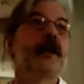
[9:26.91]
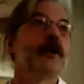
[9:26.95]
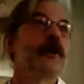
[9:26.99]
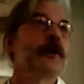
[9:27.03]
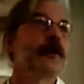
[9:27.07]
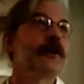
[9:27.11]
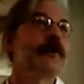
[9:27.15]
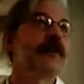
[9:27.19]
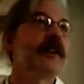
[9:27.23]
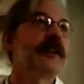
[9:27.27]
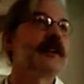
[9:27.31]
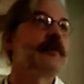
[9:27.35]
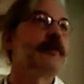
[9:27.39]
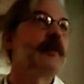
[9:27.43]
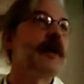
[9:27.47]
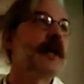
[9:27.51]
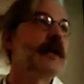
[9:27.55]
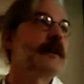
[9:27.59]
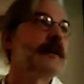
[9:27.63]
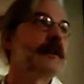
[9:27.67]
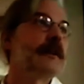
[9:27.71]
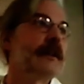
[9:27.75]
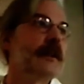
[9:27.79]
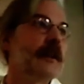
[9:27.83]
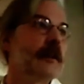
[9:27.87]
Und was
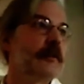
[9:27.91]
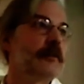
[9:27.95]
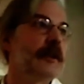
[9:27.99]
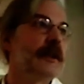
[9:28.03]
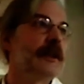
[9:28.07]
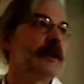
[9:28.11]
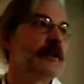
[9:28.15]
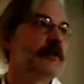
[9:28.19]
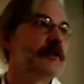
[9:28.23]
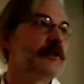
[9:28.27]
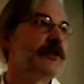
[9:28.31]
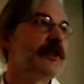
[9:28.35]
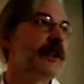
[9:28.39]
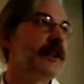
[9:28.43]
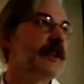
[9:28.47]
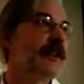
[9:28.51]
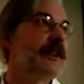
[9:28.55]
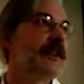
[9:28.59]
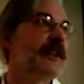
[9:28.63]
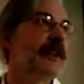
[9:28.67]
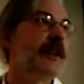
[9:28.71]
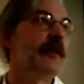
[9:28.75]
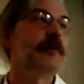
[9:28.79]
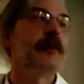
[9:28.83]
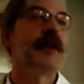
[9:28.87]
macht es dann mit den Fällen,
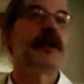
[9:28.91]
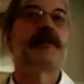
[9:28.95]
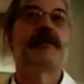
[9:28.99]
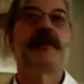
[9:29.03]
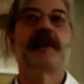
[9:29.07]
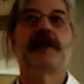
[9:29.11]
die er macht?